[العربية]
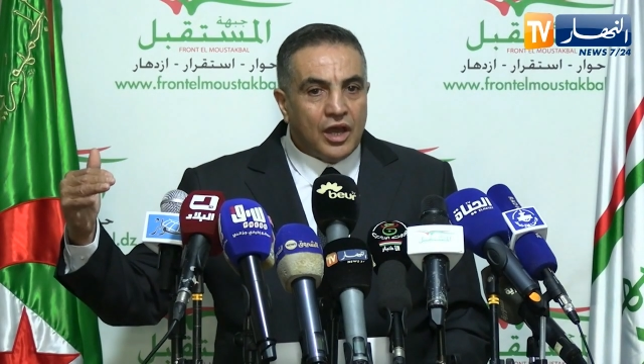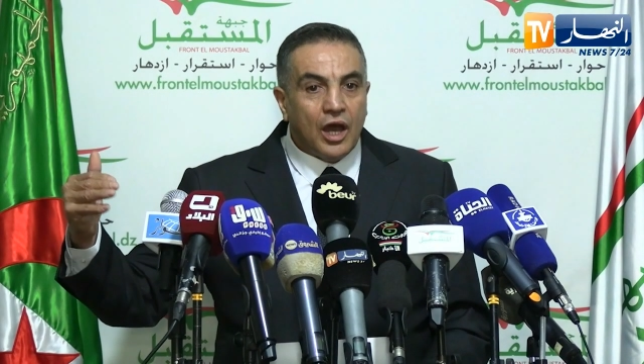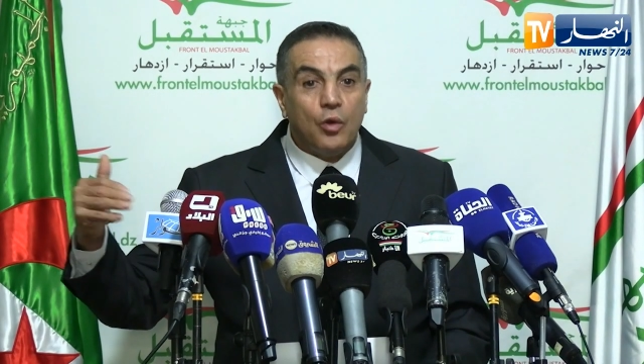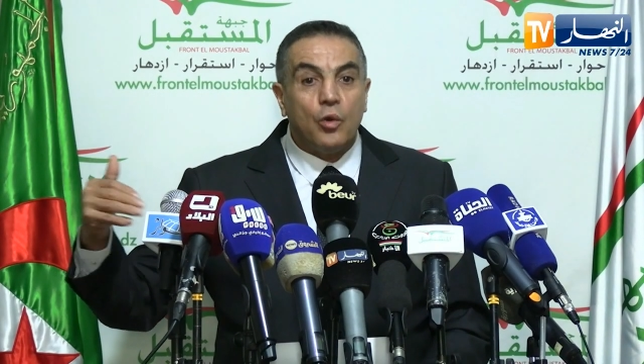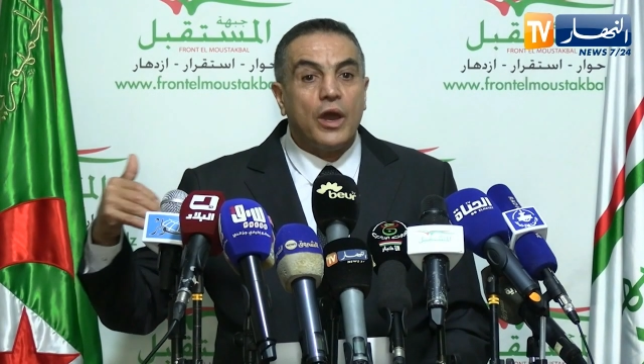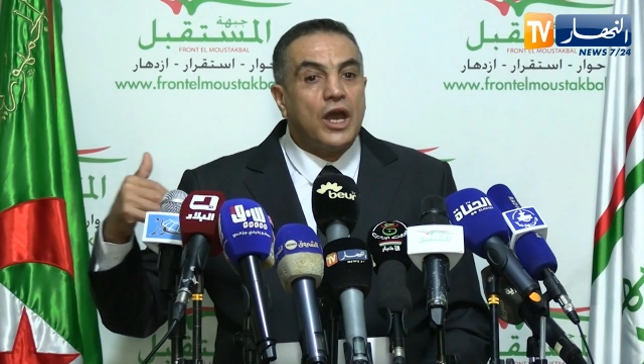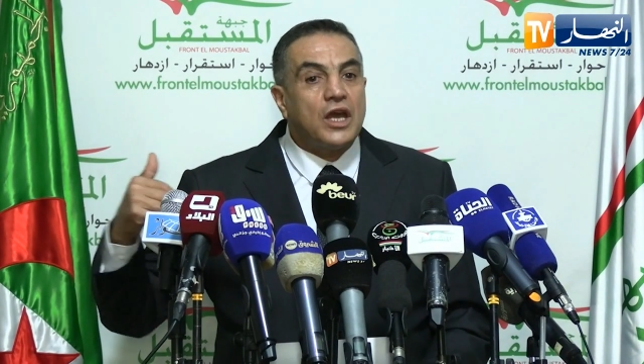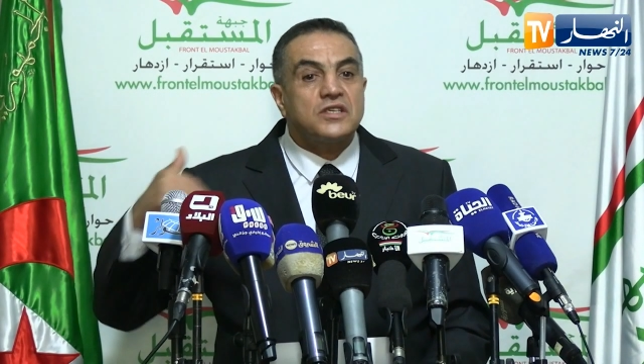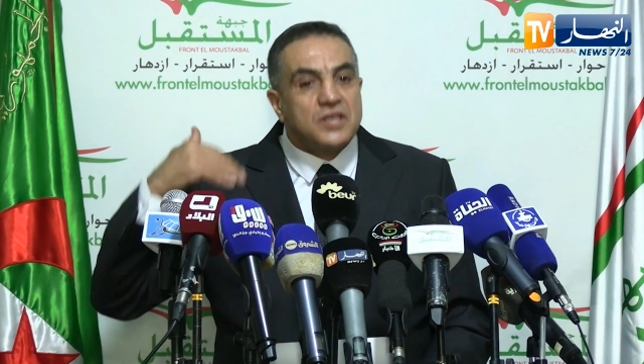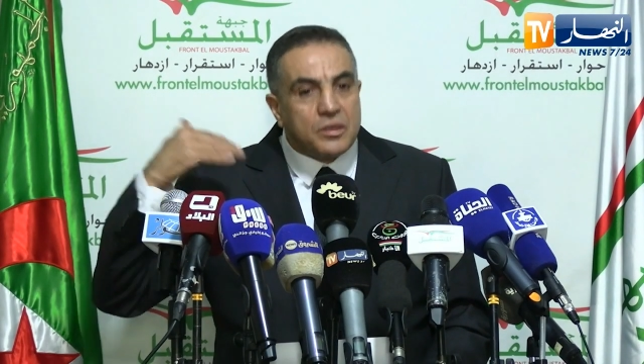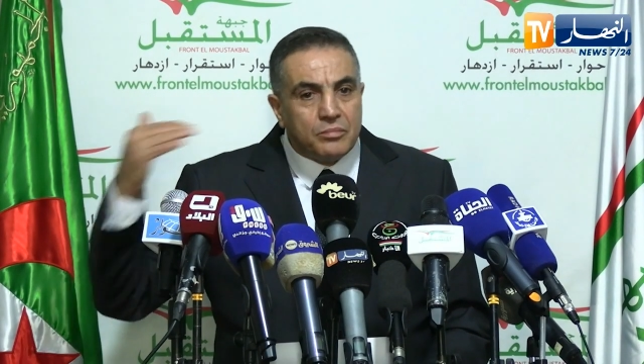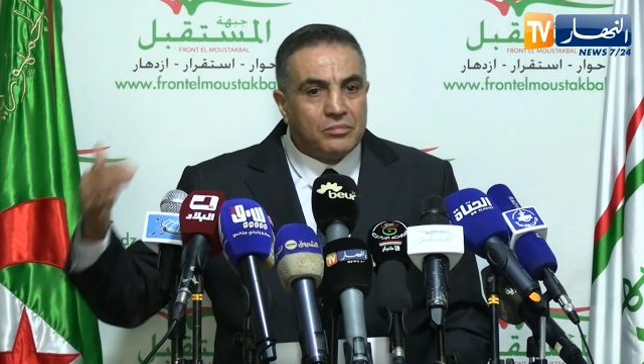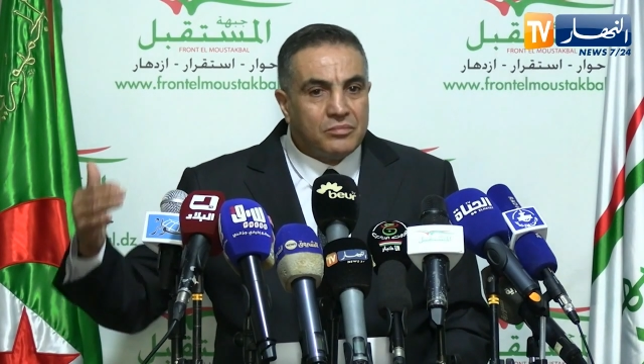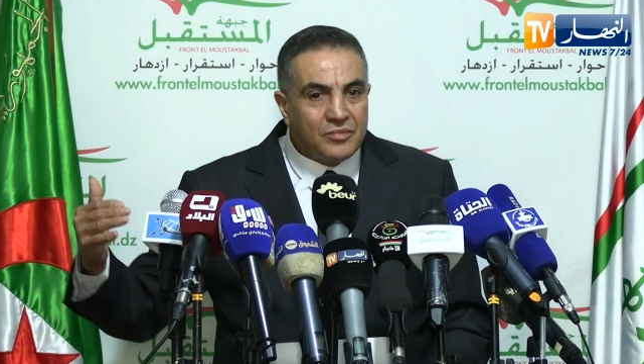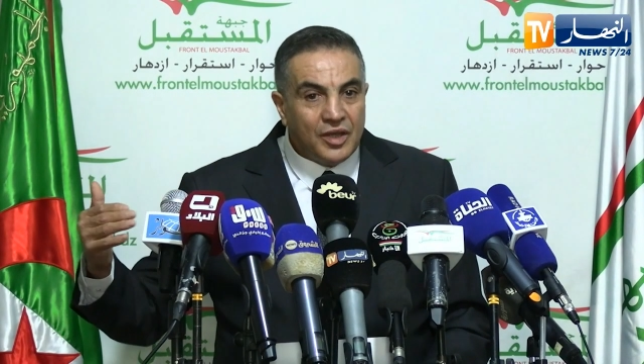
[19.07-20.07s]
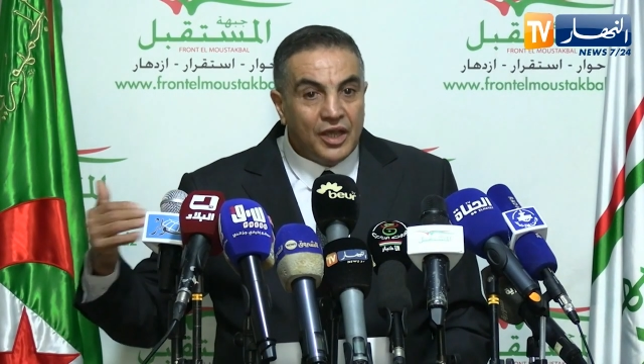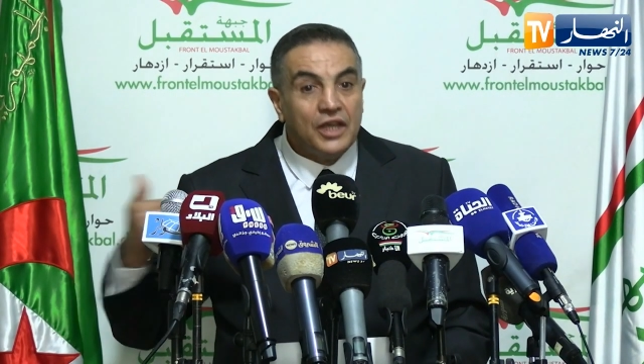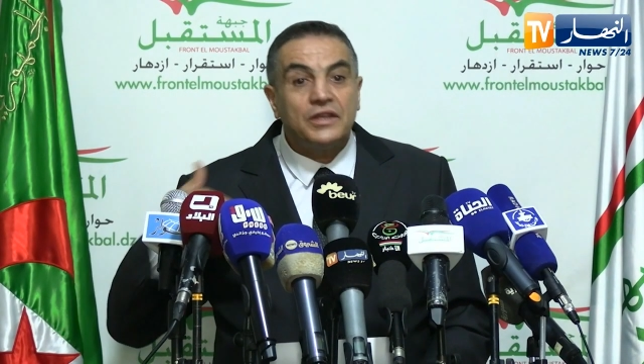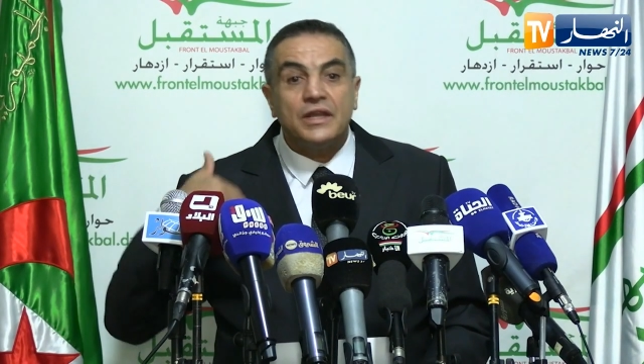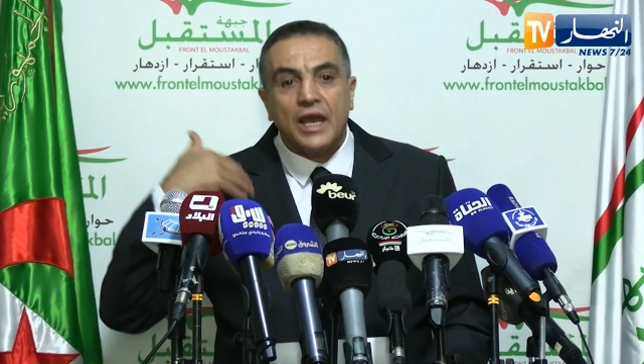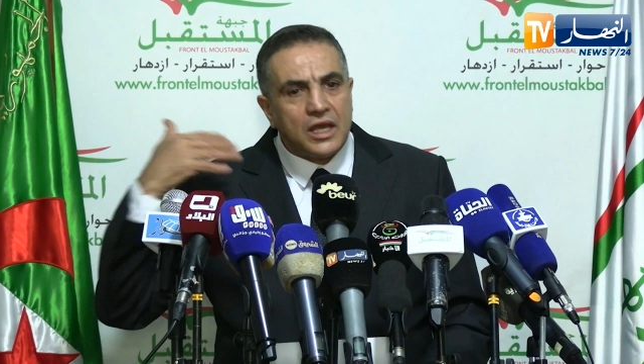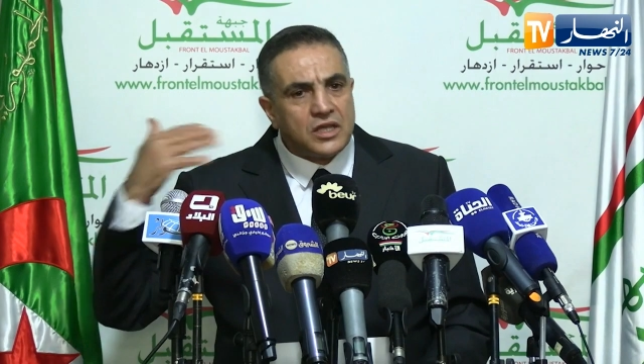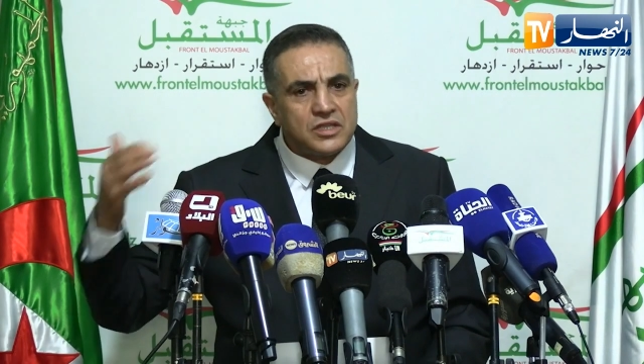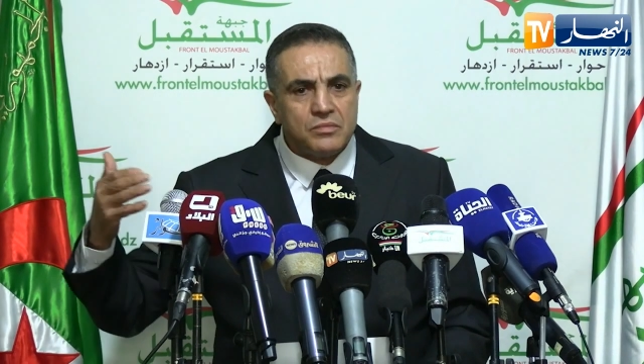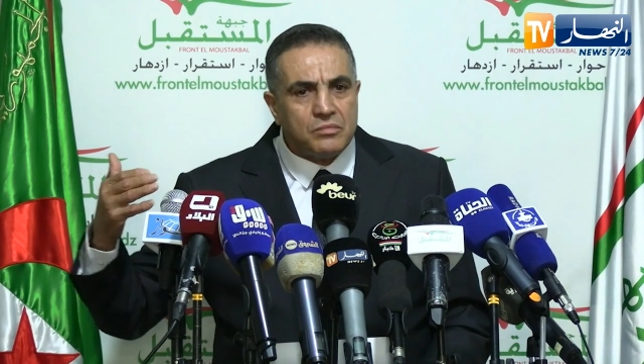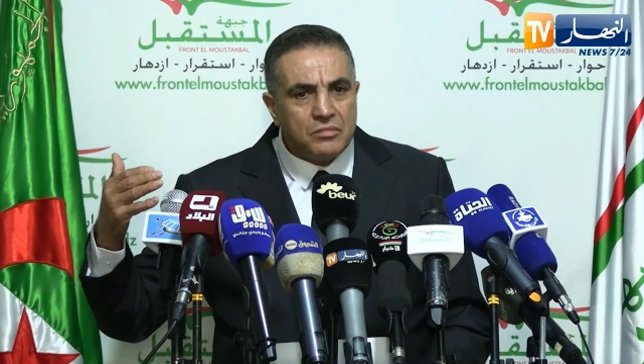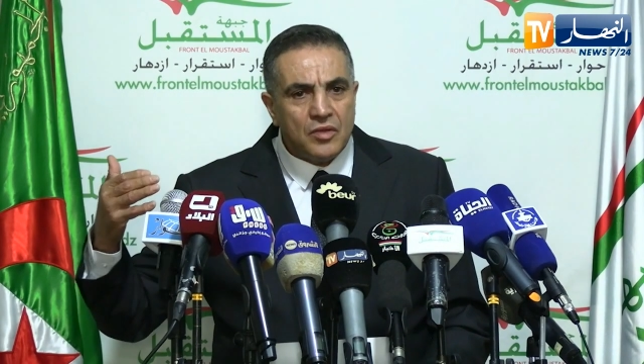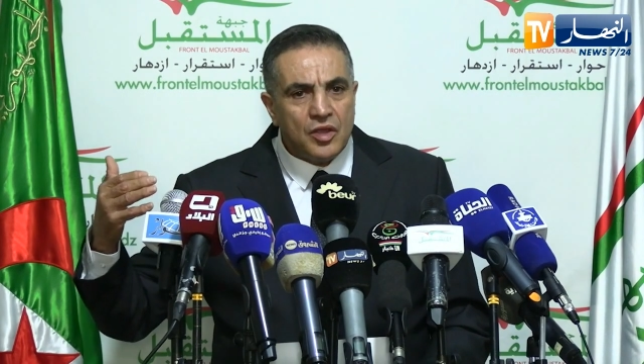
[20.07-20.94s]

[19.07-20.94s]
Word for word: او خصم حتى خصم